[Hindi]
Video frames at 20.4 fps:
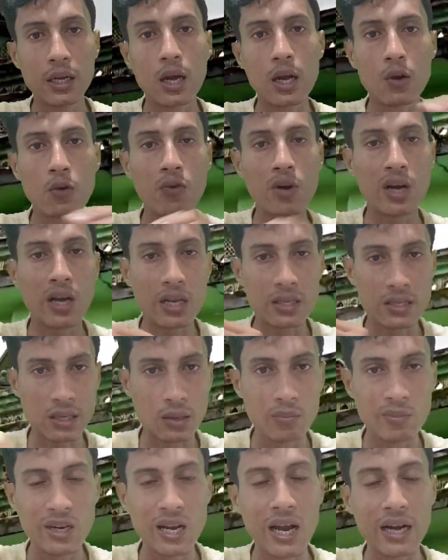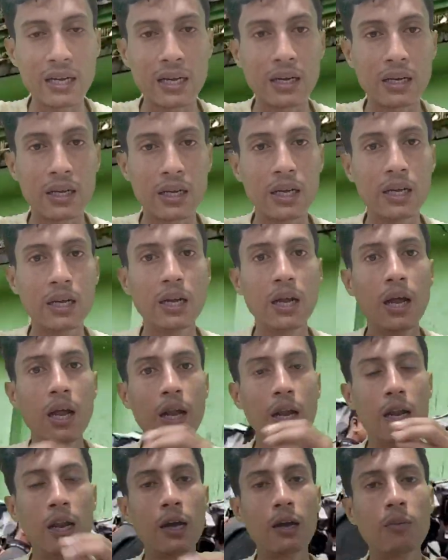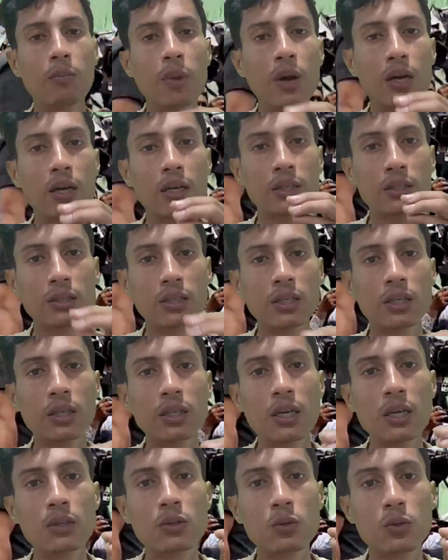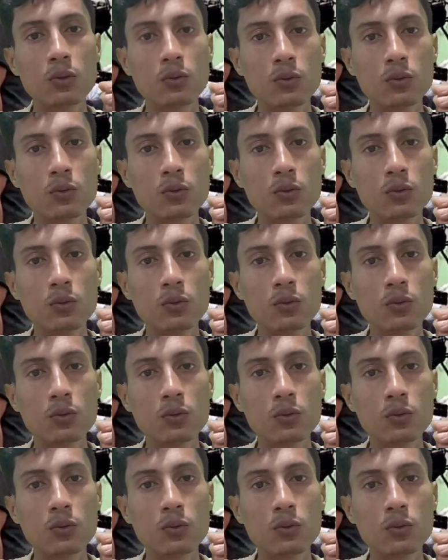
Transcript: घर वगैरह सब मिला करके लगभग इतने